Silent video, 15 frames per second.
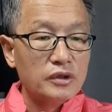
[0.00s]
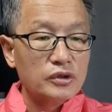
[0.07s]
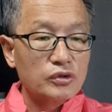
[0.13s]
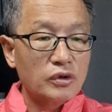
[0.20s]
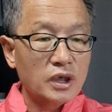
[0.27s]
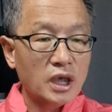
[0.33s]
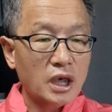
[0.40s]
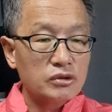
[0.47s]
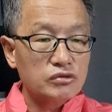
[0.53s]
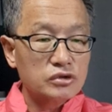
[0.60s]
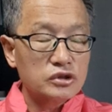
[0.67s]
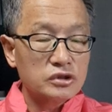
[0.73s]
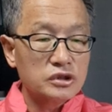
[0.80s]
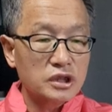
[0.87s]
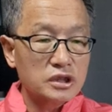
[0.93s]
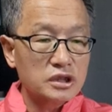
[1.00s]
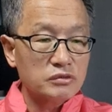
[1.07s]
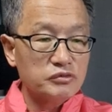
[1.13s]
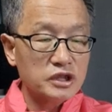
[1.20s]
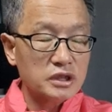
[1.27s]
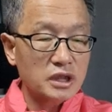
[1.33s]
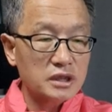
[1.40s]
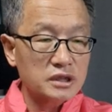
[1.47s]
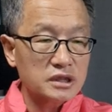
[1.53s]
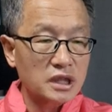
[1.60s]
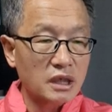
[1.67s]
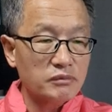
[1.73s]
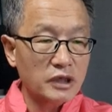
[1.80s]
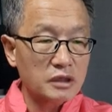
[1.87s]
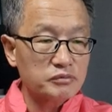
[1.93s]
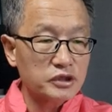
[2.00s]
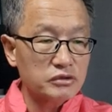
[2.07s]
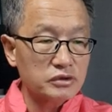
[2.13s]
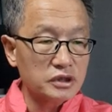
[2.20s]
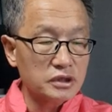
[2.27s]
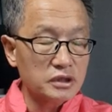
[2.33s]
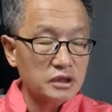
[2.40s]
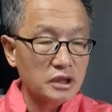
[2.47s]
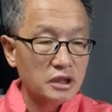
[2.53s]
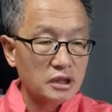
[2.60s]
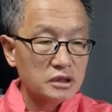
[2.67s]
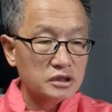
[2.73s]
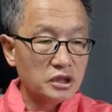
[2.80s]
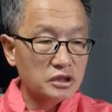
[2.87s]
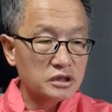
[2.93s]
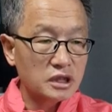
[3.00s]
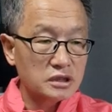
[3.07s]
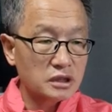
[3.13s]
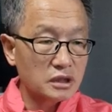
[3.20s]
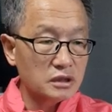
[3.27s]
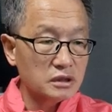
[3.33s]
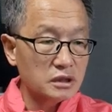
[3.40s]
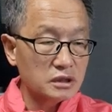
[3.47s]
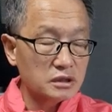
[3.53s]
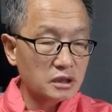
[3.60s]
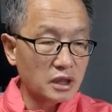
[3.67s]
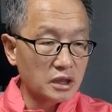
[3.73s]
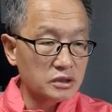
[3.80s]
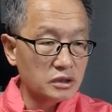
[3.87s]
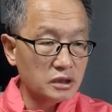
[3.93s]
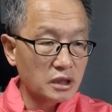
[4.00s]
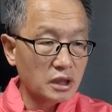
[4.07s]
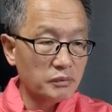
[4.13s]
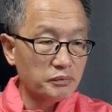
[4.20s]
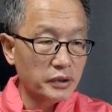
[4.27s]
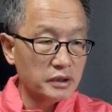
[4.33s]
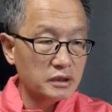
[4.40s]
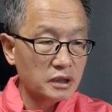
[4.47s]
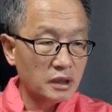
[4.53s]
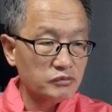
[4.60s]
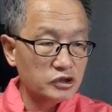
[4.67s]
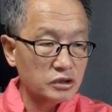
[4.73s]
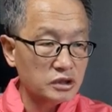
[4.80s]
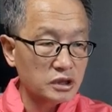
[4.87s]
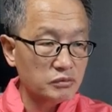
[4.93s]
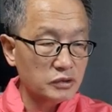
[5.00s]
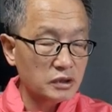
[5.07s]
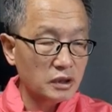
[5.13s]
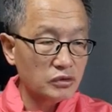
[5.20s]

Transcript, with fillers: 또한 한국 전쟁에서 민간인 사망 비율이 제2차 세계대전이나 베트남 전쟁보다